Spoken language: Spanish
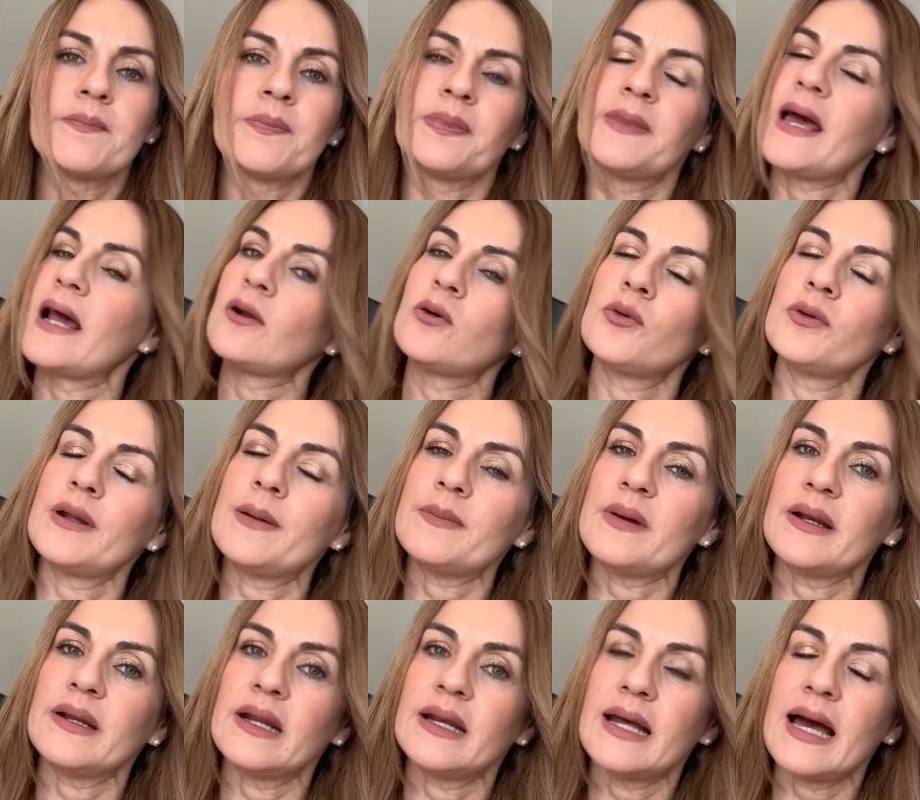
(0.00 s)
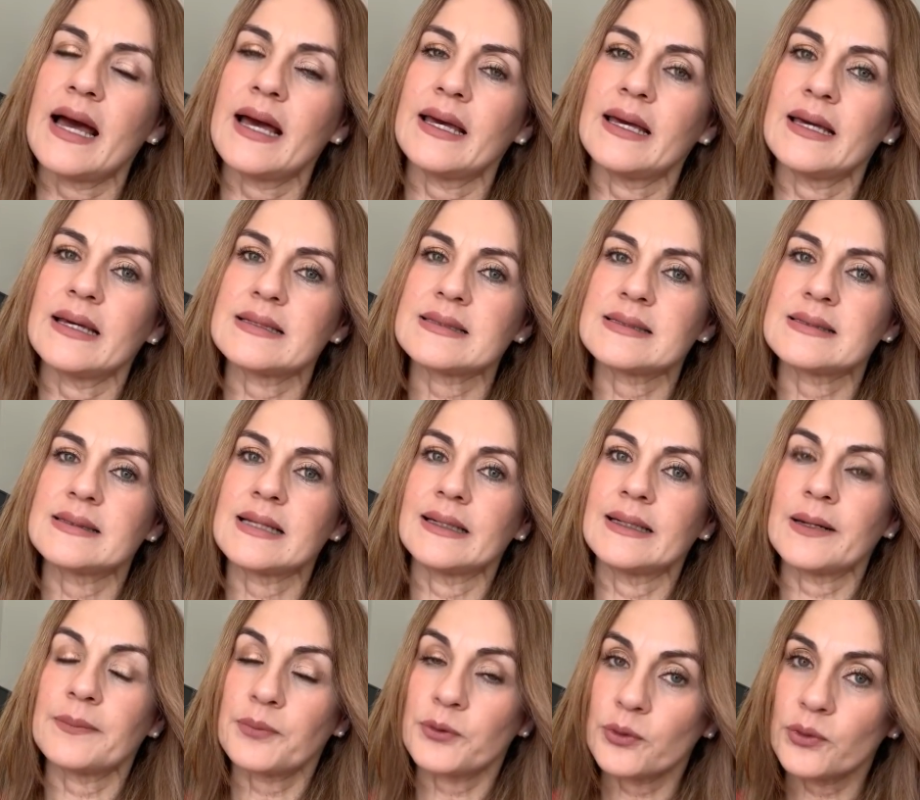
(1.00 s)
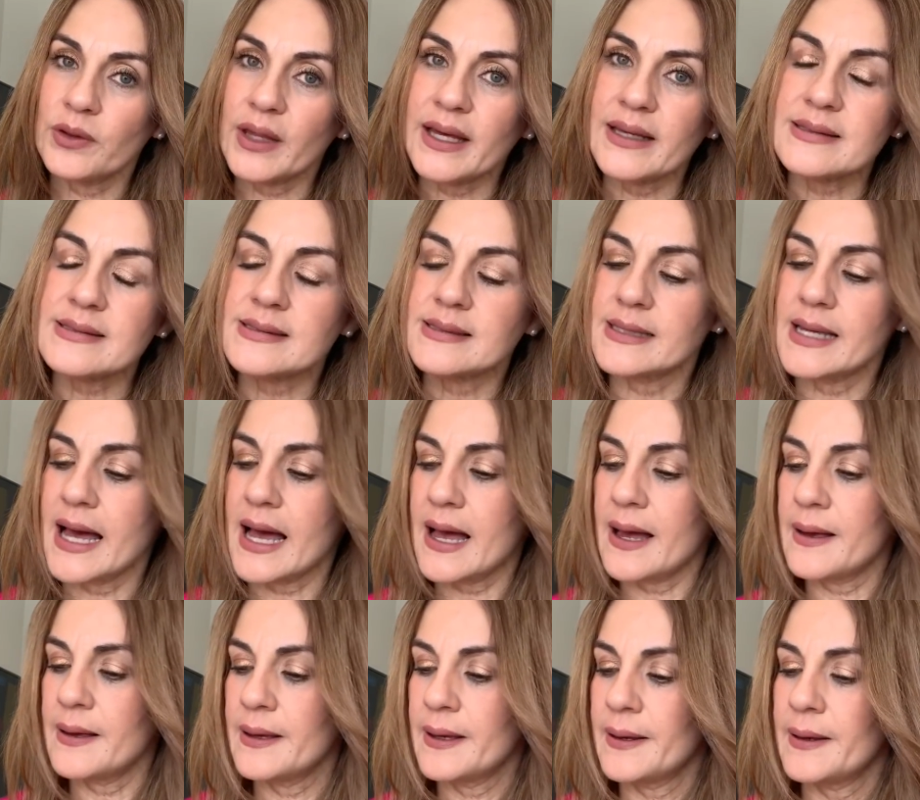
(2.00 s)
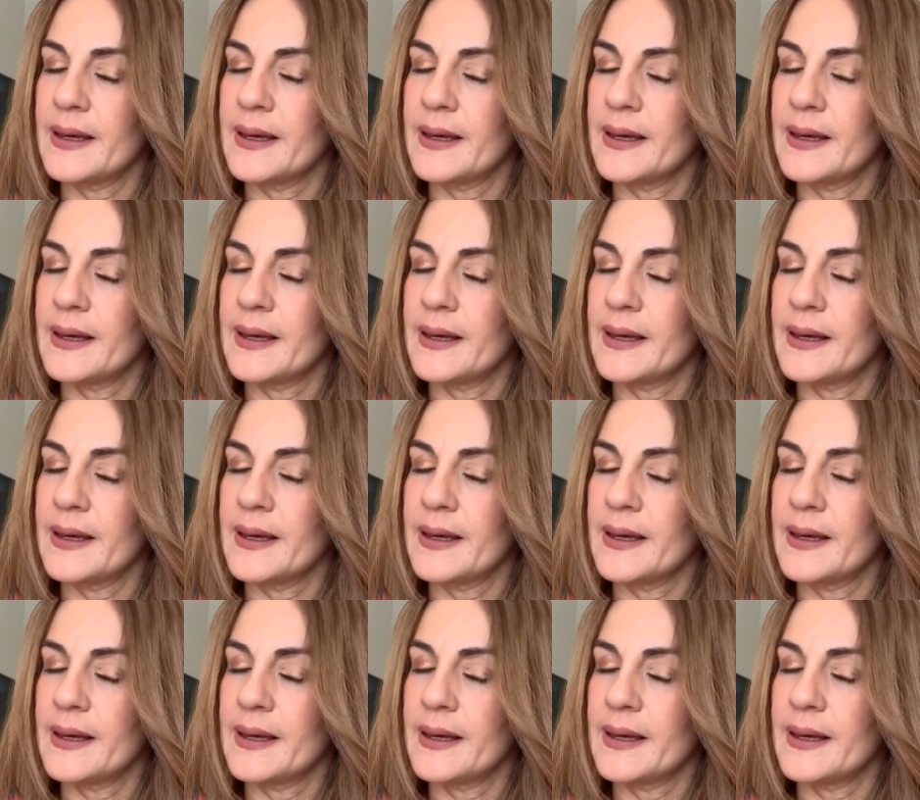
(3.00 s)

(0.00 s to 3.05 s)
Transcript: de alguna manera es tener prudencia,